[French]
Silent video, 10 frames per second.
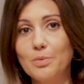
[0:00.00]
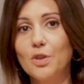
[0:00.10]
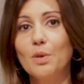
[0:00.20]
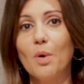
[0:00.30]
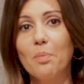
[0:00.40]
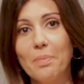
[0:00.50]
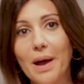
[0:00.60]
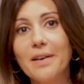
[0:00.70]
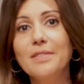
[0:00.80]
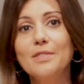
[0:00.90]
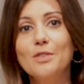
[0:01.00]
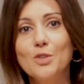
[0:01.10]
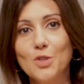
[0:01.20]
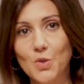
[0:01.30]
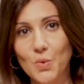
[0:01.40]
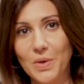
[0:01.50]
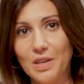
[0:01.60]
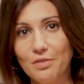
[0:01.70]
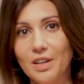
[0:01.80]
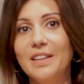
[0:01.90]
absolument pas
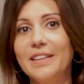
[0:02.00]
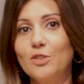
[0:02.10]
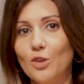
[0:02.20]
suivre les